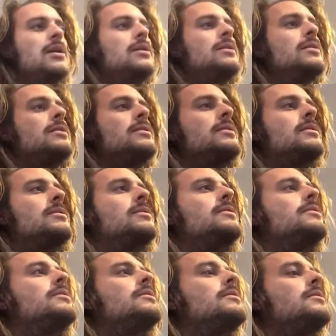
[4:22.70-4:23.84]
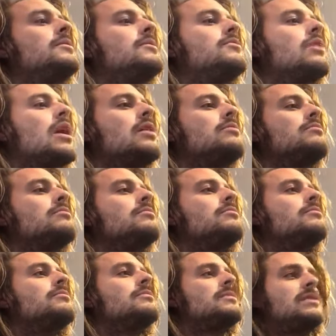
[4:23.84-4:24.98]
voilà.
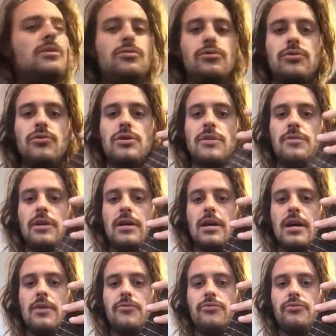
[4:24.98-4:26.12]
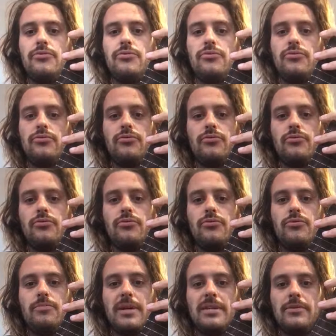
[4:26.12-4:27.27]
C'est tout ce que j'avais à
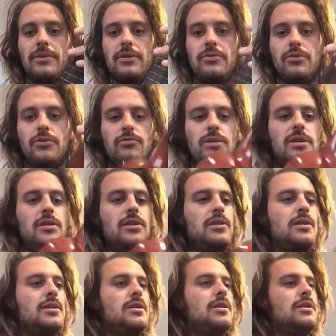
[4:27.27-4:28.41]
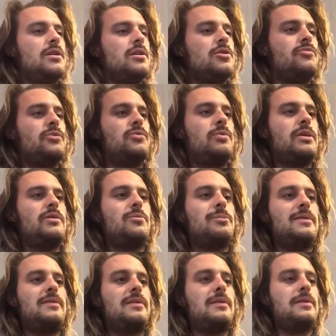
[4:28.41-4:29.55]
vous présenter aujourd'hui. Je vous souhaite de
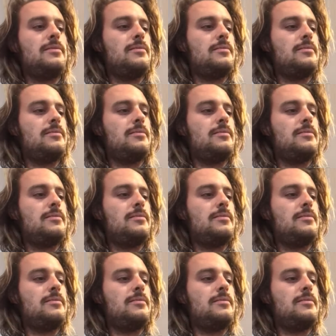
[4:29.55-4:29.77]
passer